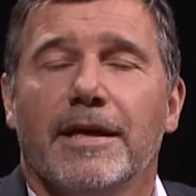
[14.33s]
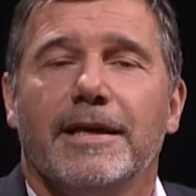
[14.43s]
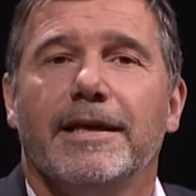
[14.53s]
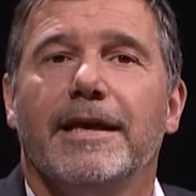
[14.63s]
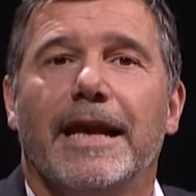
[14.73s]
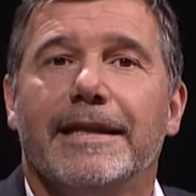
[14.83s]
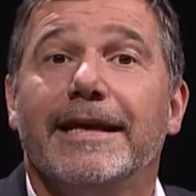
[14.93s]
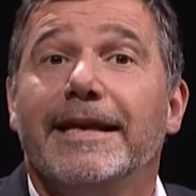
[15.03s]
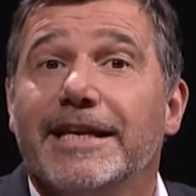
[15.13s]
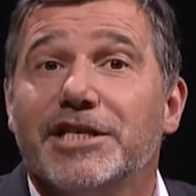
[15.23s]
qui est la
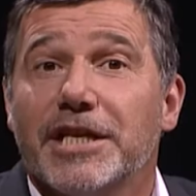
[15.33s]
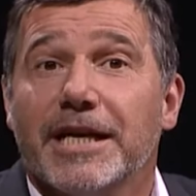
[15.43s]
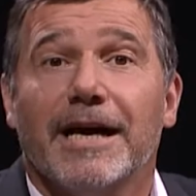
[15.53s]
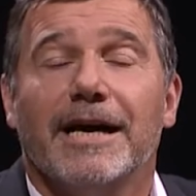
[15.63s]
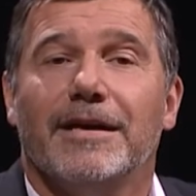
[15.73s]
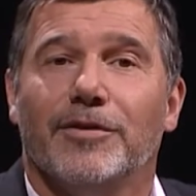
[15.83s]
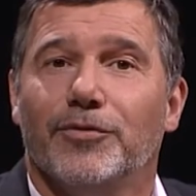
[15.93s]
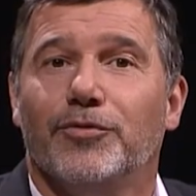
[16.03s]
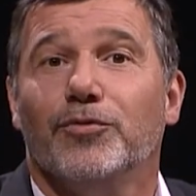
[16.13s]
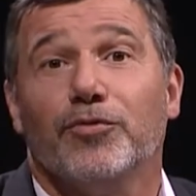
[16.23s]
déléguée
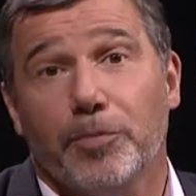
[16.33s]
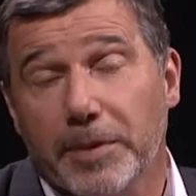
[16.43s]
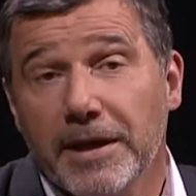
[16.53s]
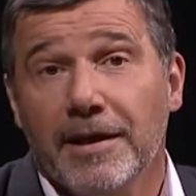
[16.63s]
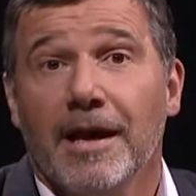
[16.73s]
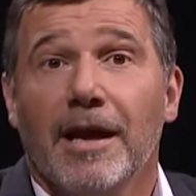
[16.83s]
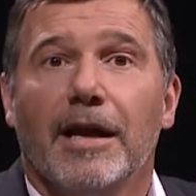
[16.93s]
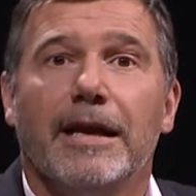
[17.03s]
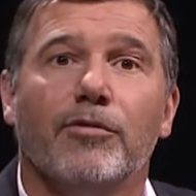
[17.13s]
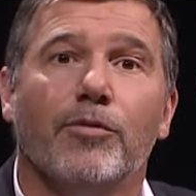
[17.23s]
générale de ce prix,
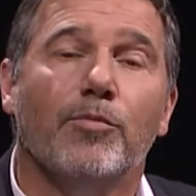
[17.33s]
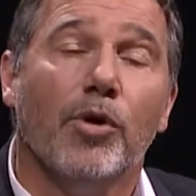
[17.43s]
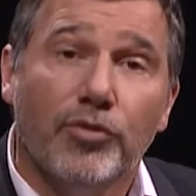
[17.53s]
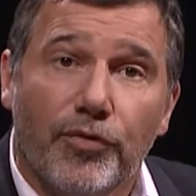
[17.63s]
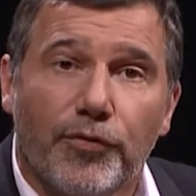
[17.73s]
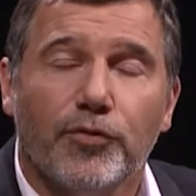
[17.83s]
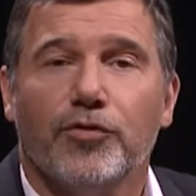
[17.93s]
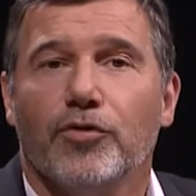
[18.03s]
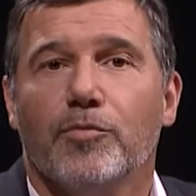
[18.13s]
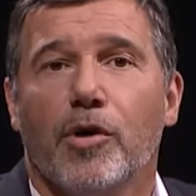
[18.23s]
le mode de
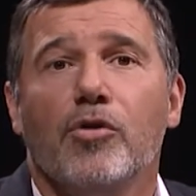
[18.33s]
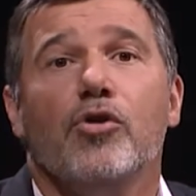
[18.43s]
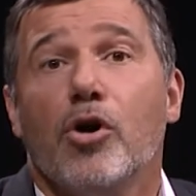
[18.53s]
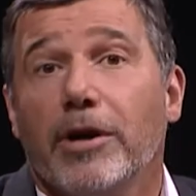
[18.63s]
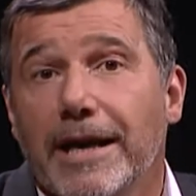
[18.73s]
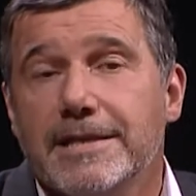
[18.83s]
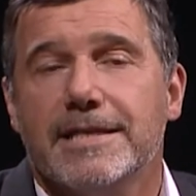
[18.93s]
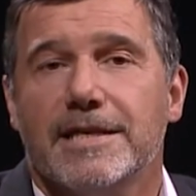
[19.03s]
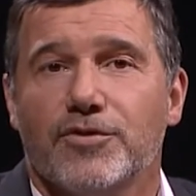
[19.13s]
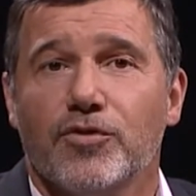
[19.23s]
fonctionnement,
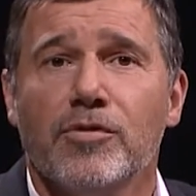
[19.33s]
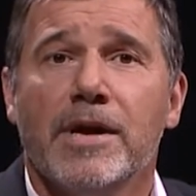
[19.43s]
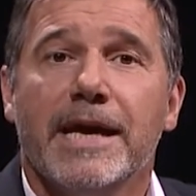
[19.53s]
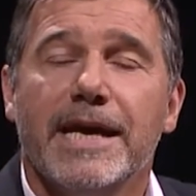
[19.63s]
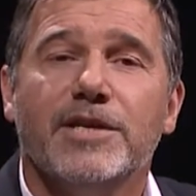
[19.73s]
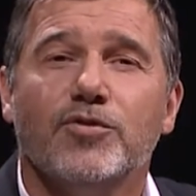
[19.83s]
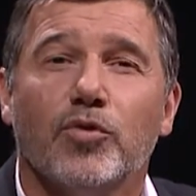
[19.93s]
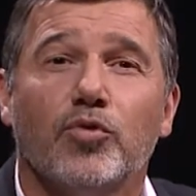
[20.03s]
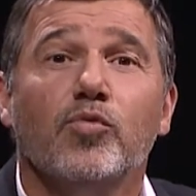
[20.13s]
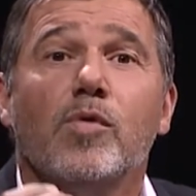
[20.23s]
l'organisation et
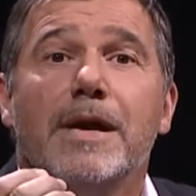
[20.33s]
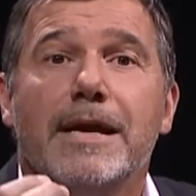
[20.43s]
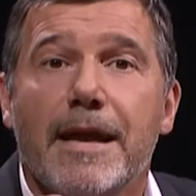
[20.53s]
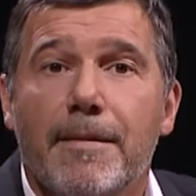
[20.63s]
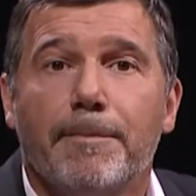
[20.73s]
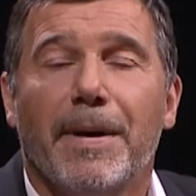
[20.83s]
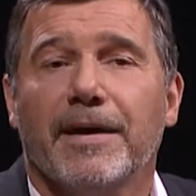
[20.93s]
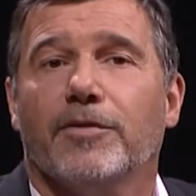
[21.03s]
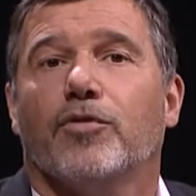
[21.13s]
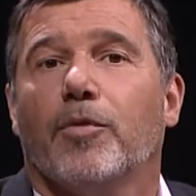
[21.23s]
surtout
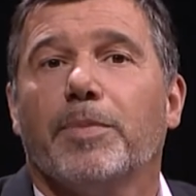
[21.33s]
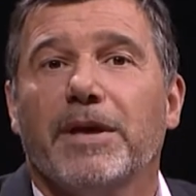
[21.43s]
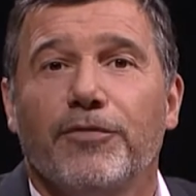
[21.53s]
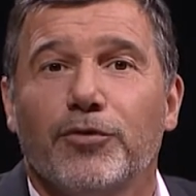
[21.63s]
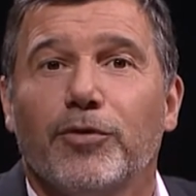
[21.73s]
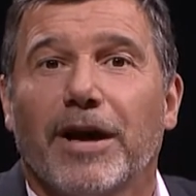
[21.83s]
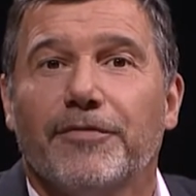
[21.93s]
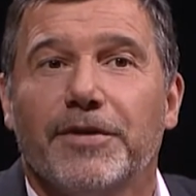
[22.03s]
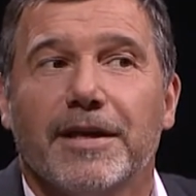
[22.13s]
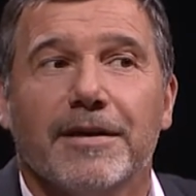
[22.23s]
l'impact d'un prix
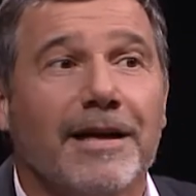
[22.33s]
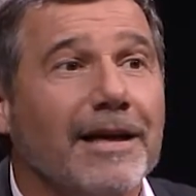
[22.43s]
photographique.